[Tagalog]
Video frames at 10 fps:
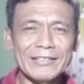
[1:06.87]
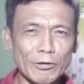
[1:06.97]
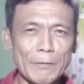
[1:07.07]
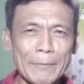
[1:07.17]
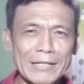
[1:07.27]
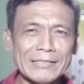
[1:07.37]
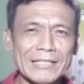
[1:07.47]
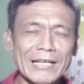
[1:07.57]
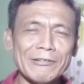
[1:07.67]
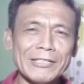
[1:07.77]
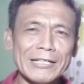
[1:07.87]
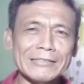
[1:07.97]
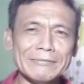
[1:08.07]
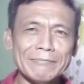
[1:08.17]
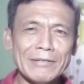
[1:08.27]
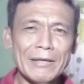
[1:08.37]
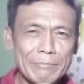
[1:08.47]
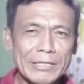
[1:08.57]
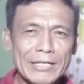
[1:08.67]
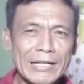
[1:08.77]
tuloy pa rin tayo niyang
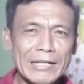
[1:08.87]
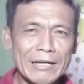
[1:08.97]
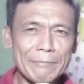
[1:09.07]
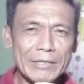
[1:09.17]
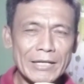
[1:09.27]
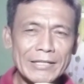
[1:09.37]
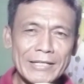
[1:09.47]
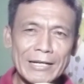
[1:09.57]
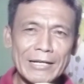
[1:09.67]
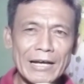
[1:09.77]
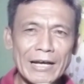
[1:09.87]
pinibigyan ng biyaya